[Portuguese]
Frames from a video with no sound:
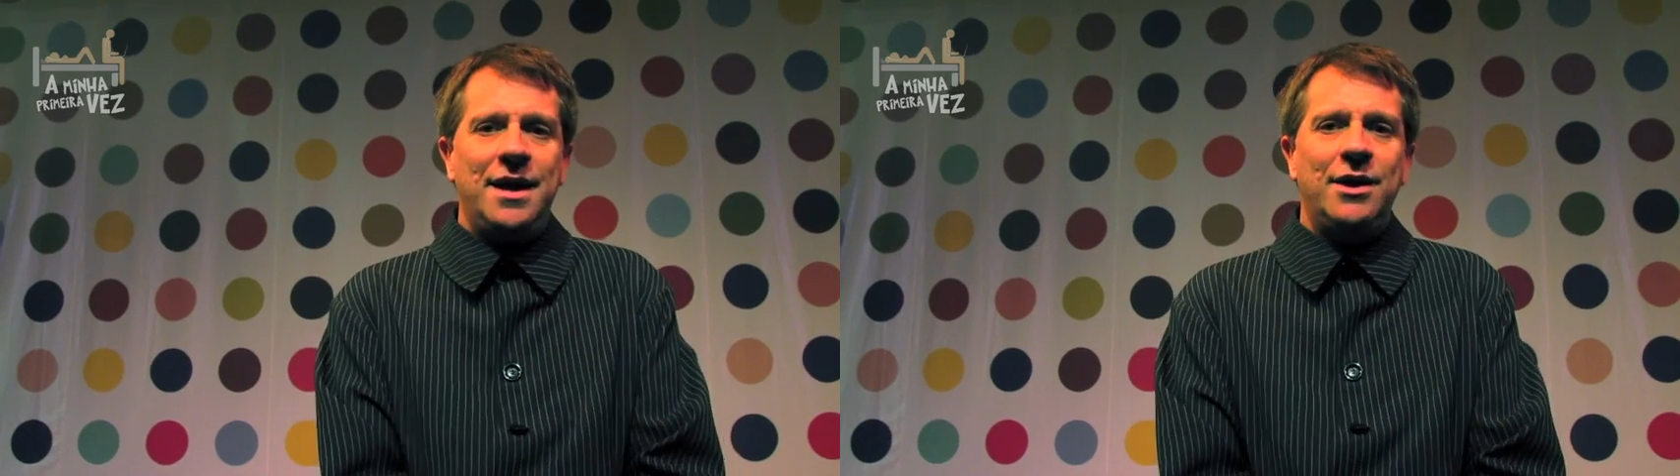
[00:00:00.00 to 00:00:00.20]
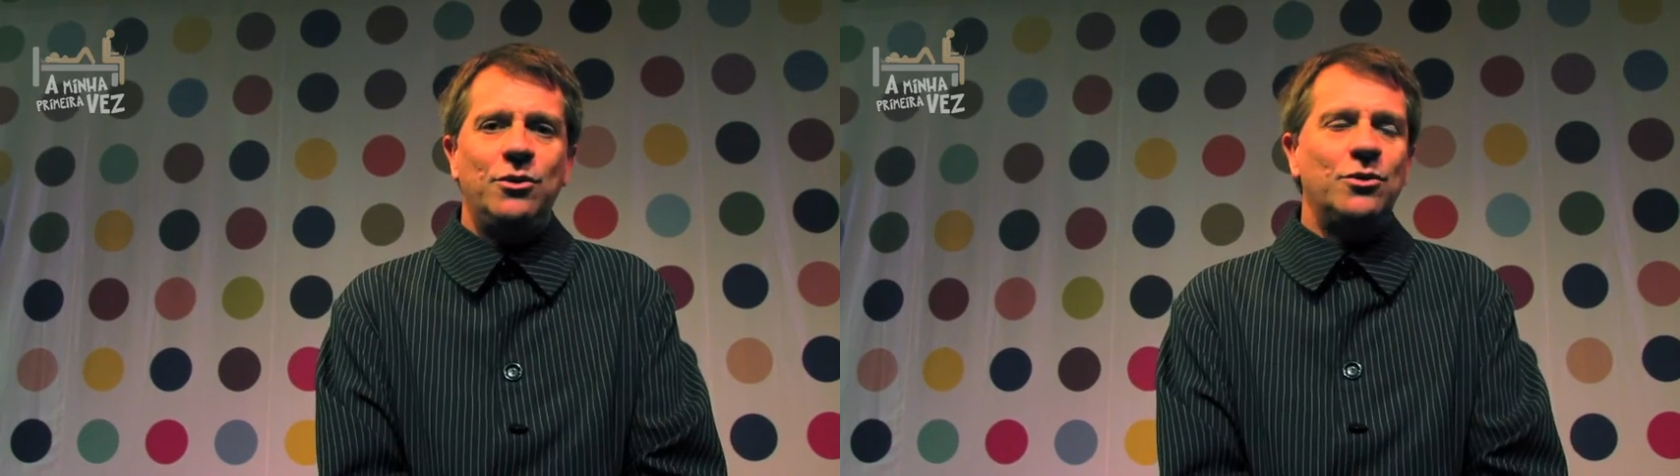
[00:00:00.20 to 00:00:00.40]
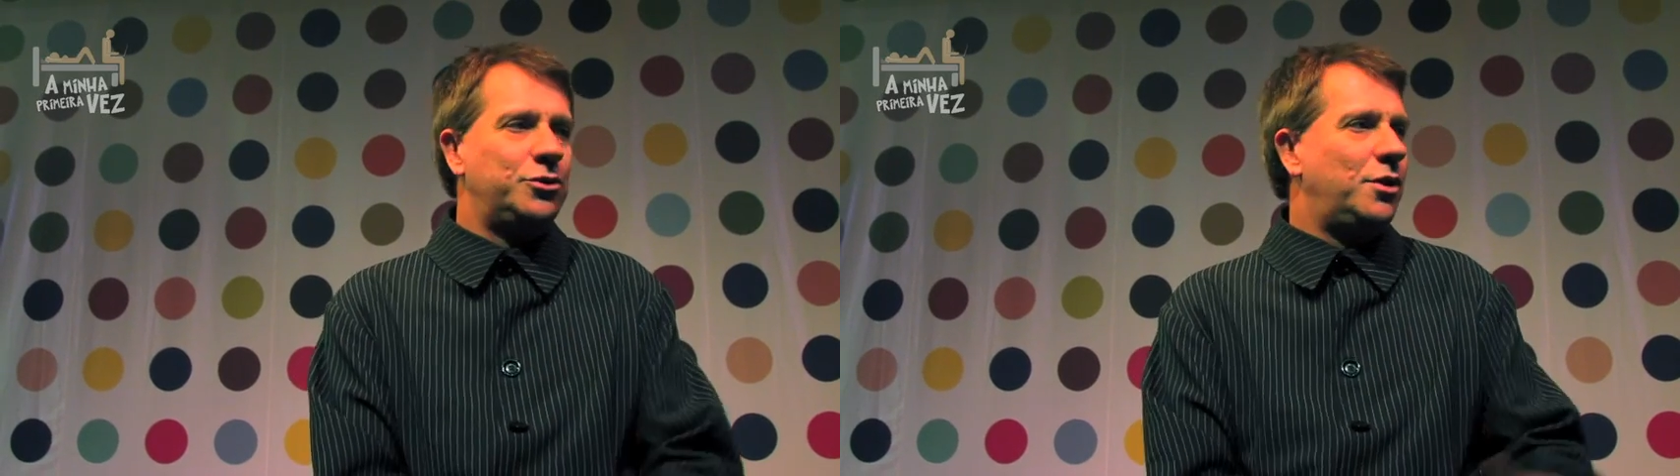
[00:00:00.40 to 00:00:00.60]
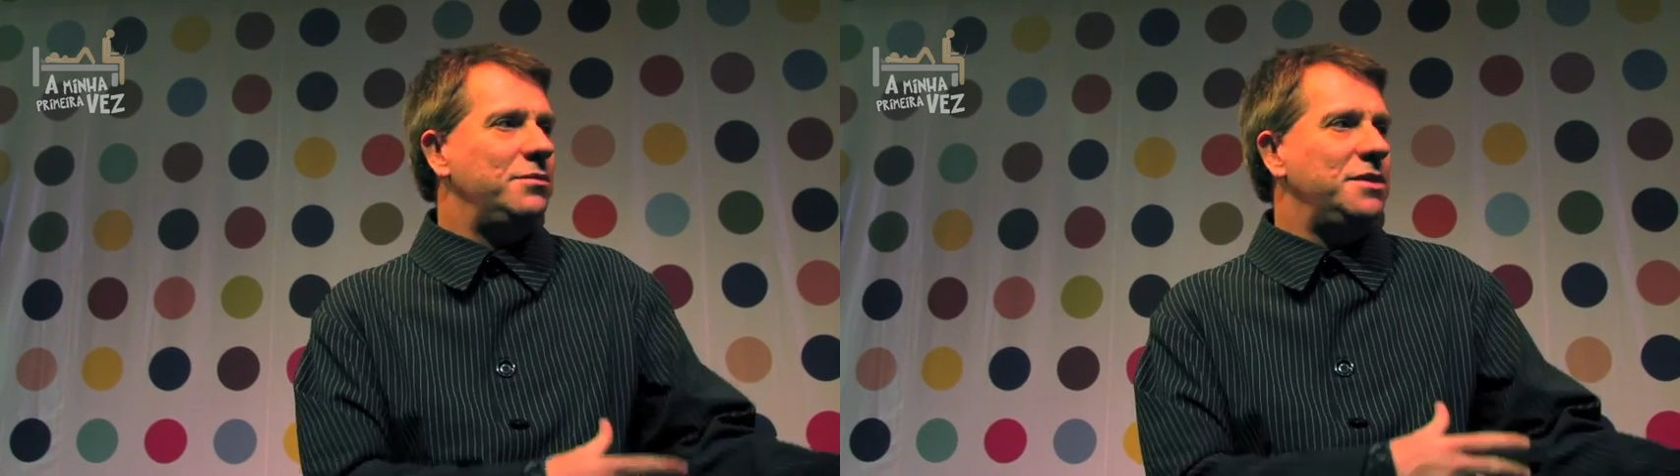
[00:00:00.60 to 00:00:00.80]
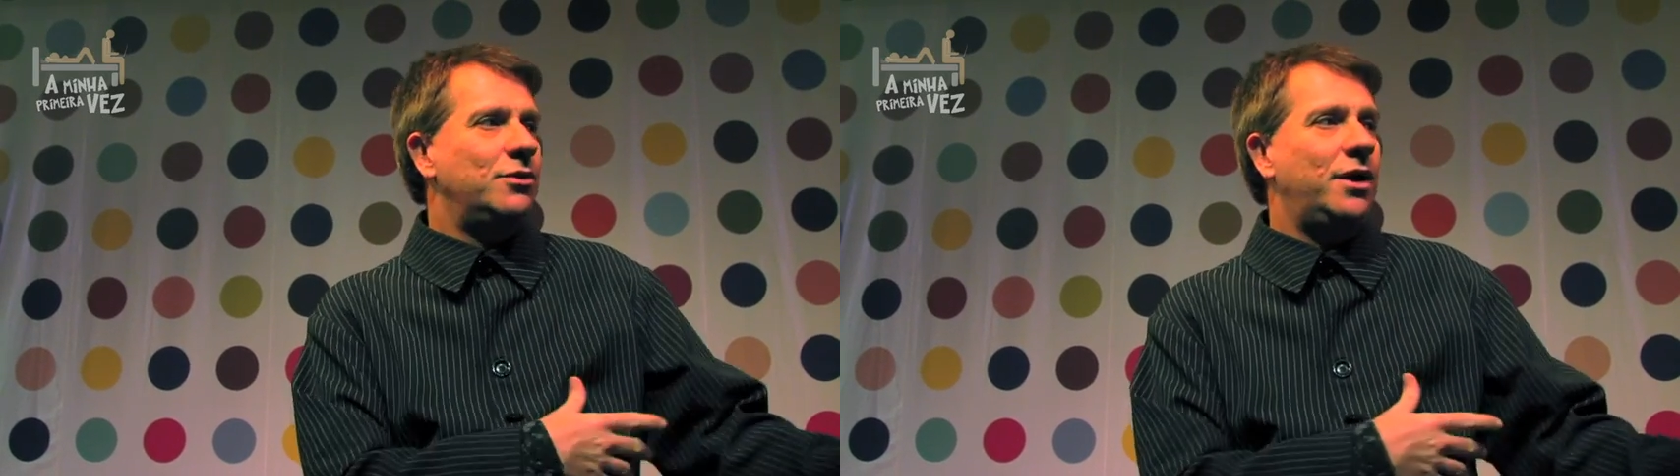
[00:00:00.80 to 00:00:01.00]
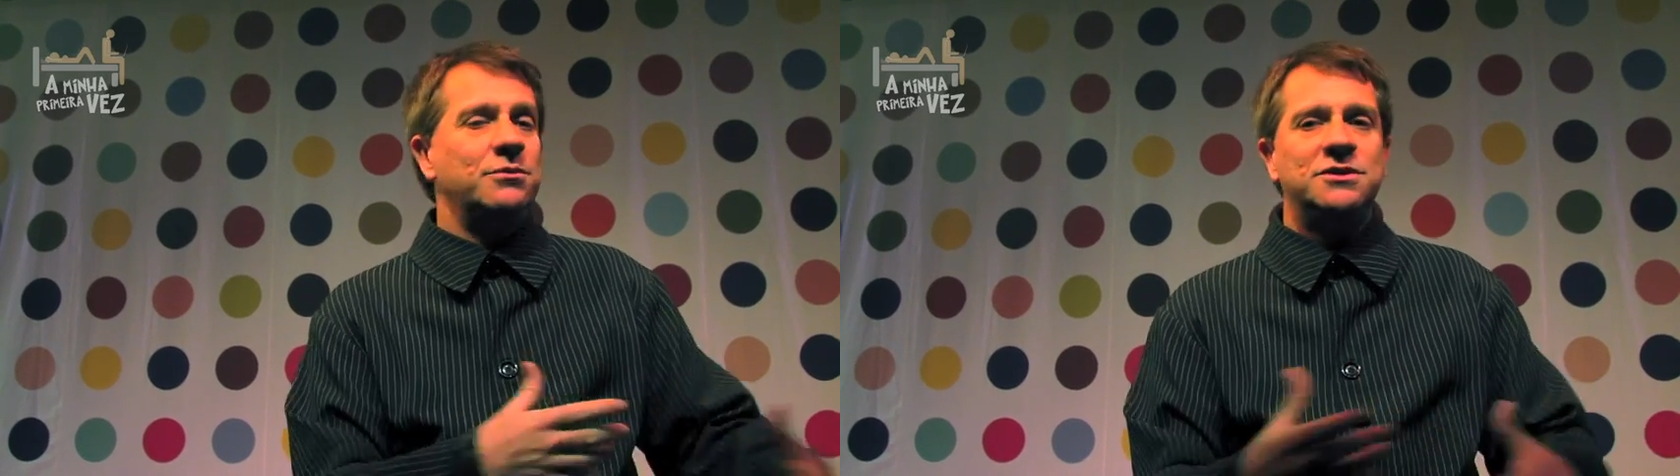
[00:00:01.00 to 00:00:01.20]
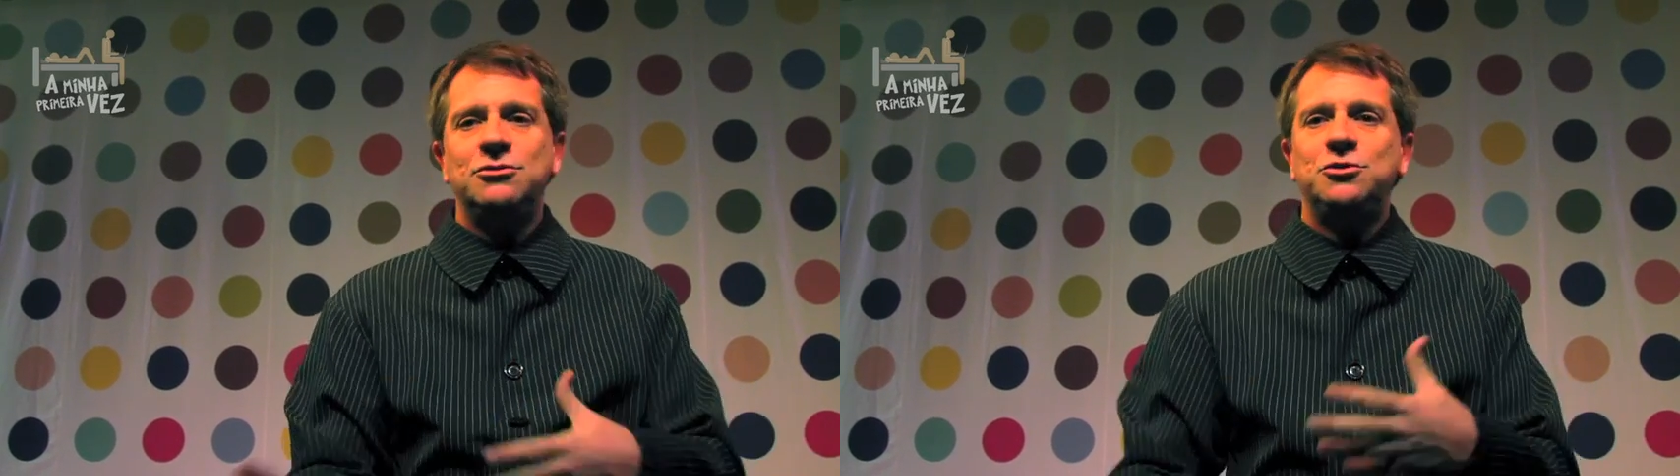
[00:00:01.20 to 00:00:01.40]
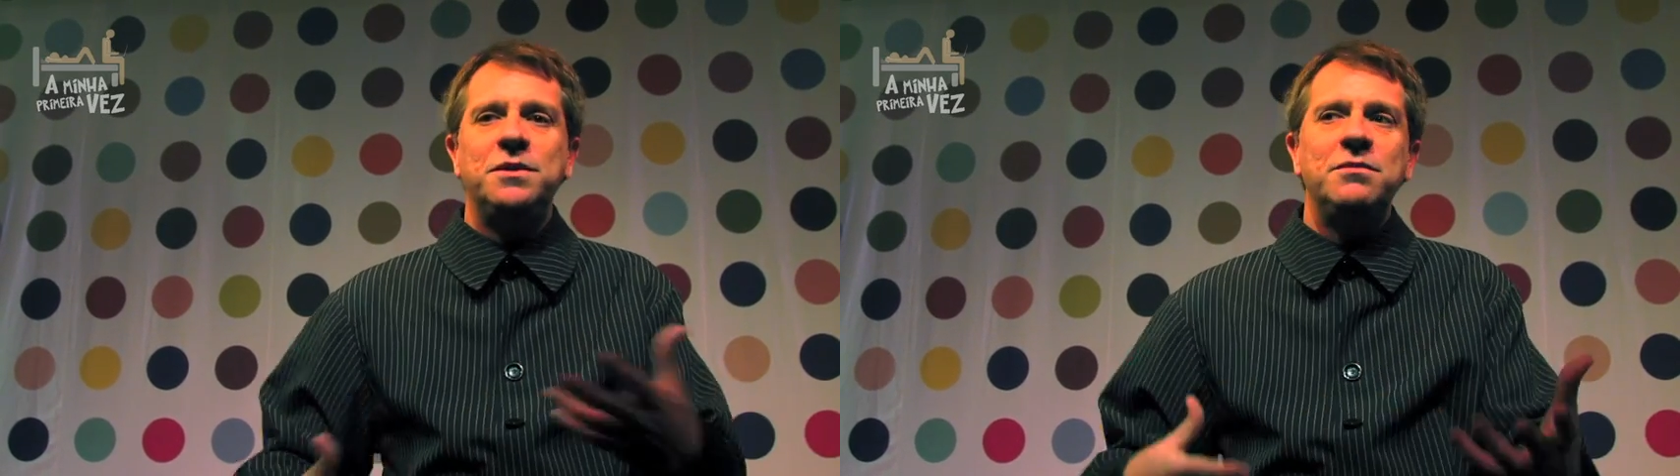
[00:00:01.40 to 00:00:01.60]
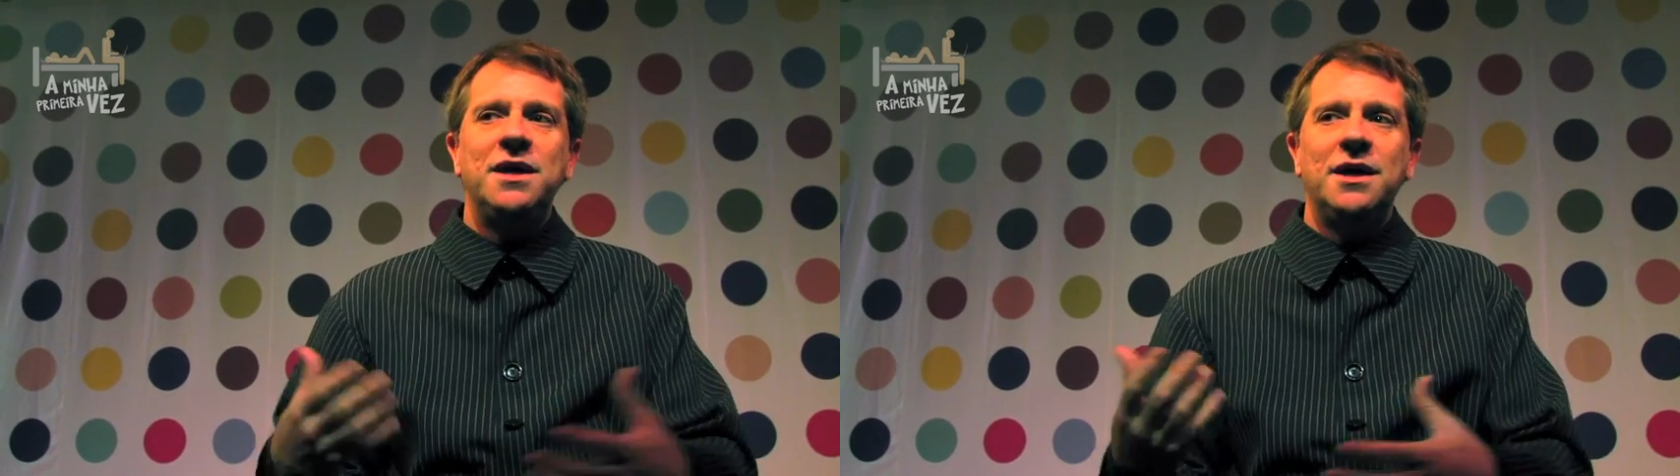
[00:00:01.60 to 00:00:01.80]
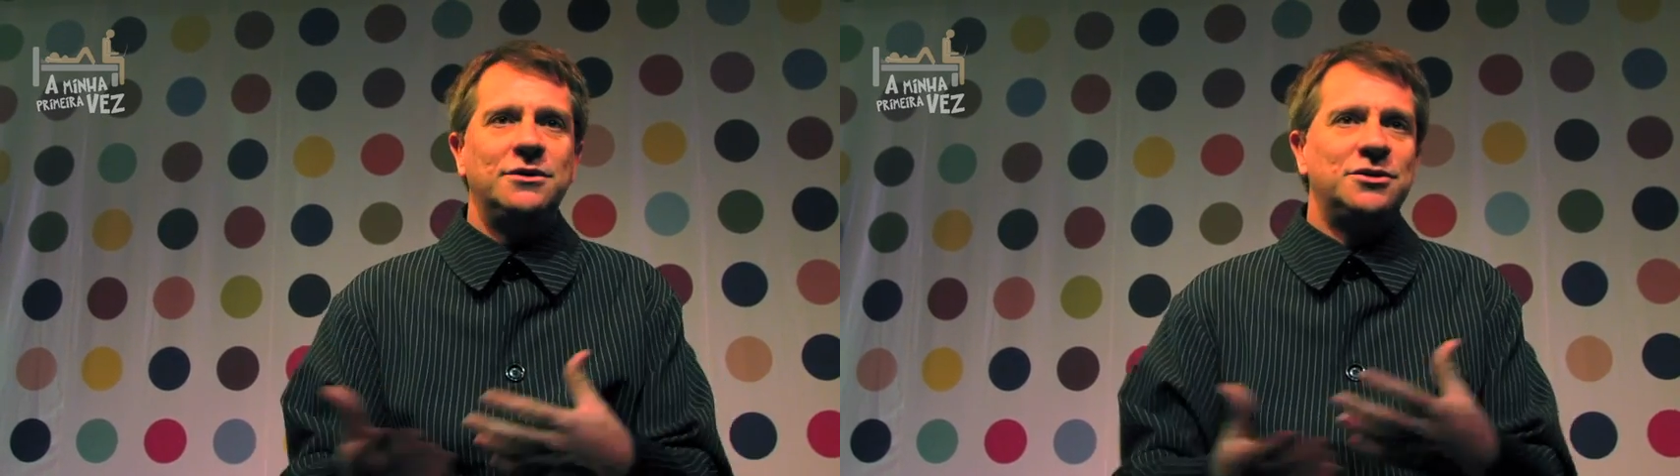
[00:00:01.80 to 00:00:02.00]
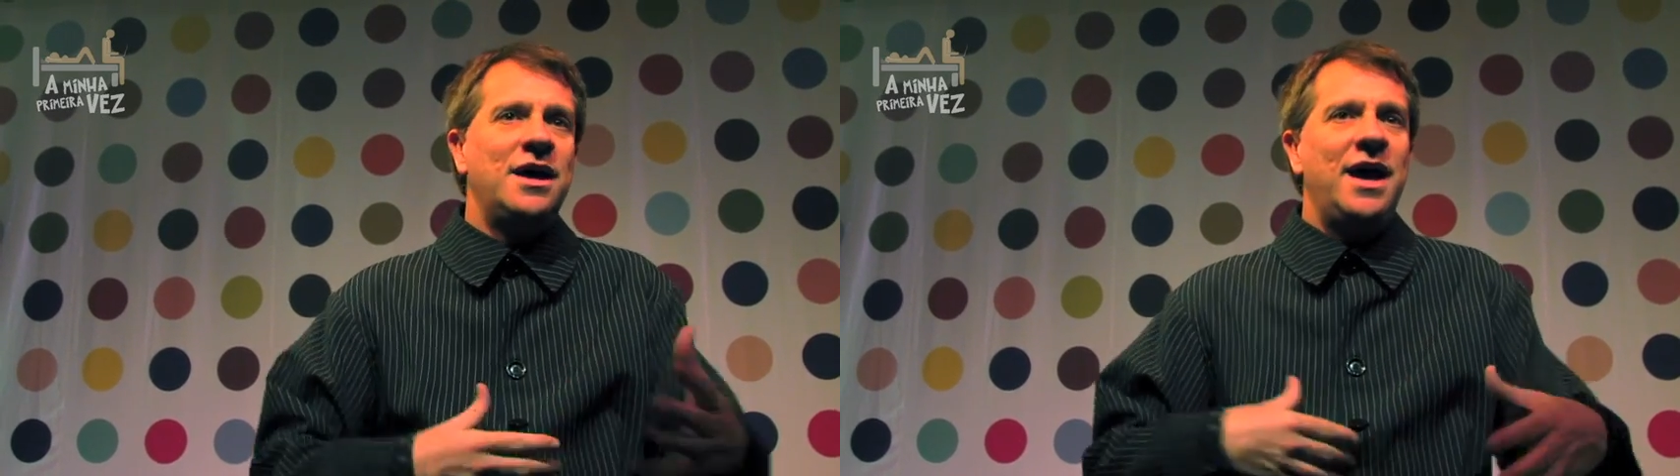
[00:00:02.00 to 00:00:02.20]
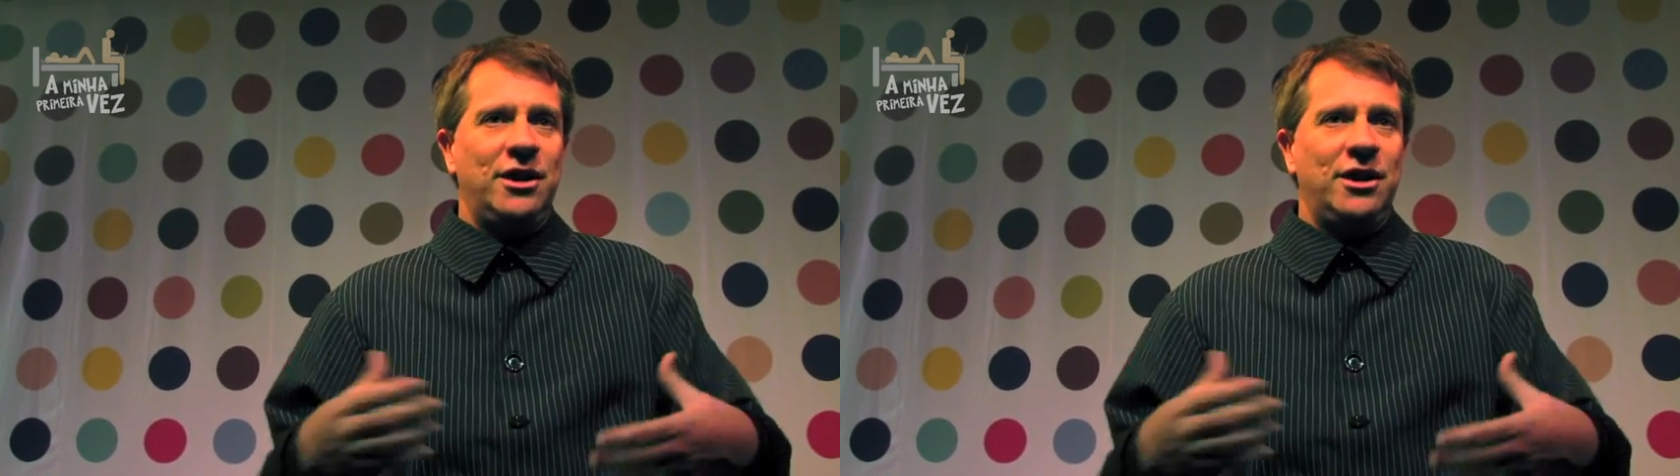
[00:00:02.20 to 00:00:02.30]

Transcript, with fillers: Eu e um outro amigo éramos os primeiros,